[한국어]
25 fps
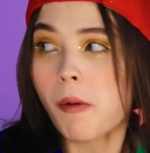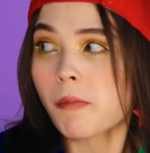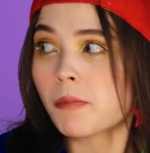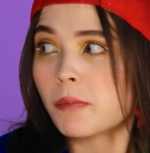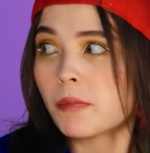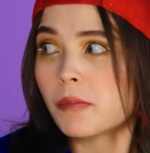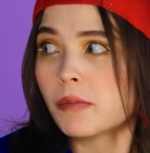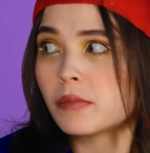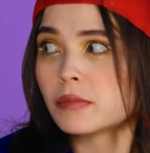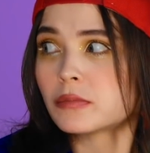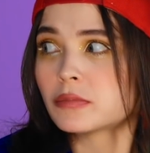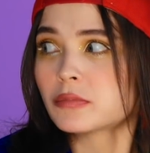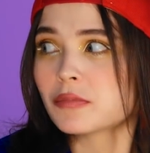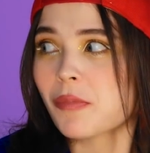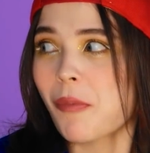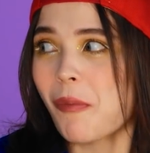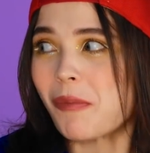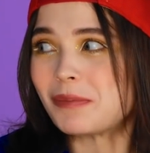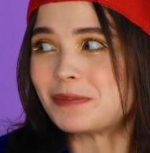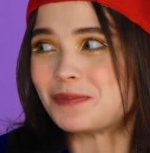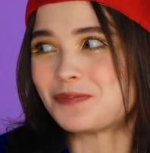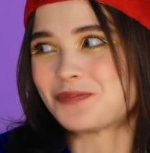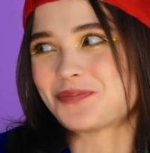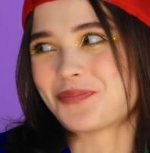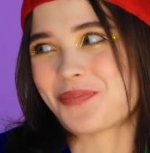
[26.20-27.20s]
들어가지 마.
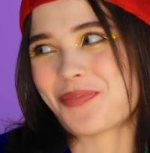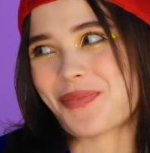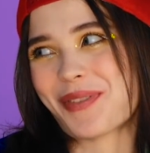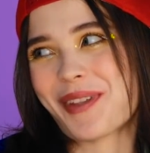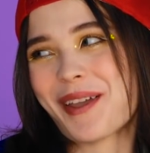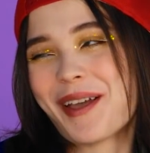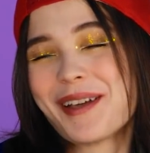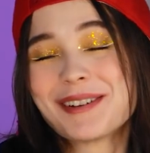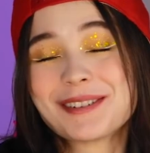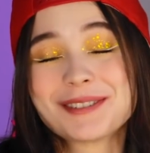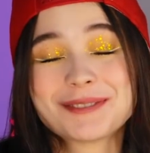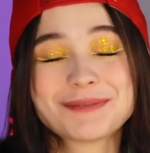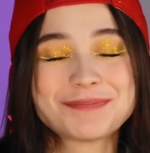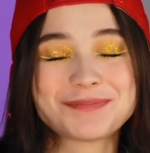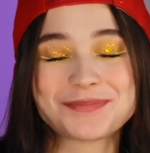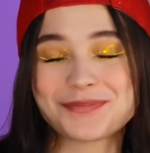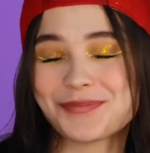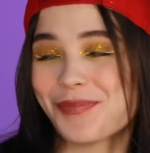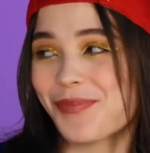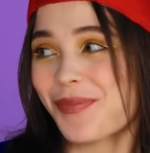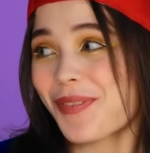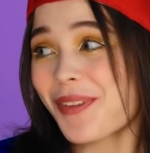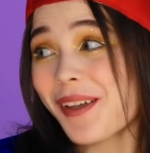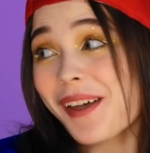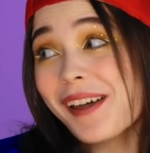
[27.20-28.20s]
엄마,
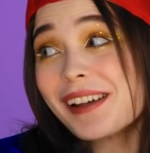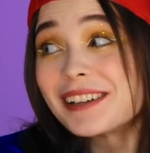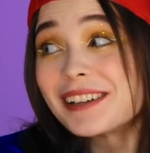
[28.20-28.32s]
그냥